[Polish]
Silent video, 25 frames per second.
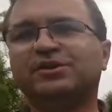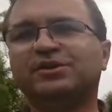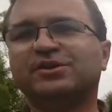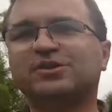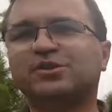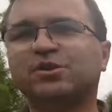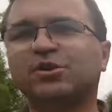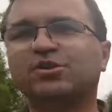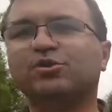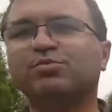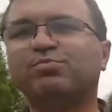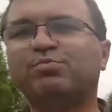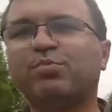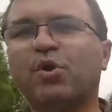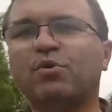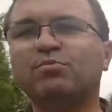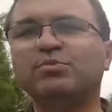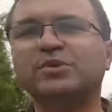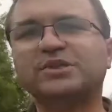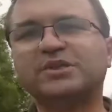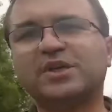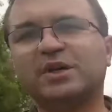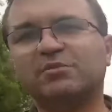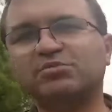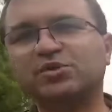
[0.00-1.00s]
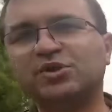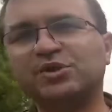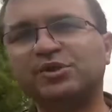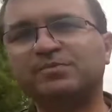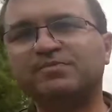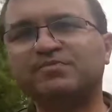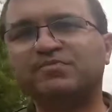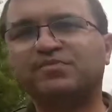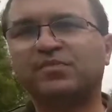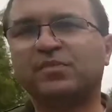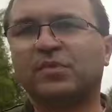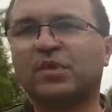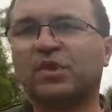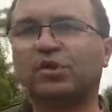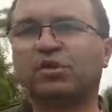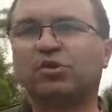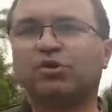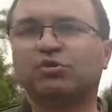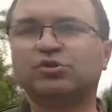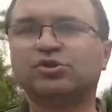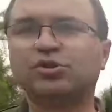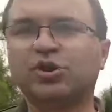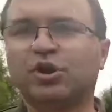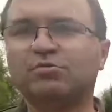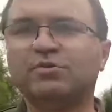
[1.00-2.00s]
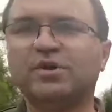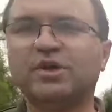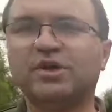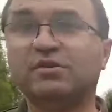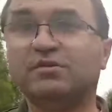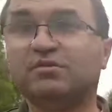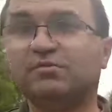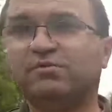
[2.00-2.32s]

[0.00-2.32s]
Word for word: stąd pomysł, aby koziołek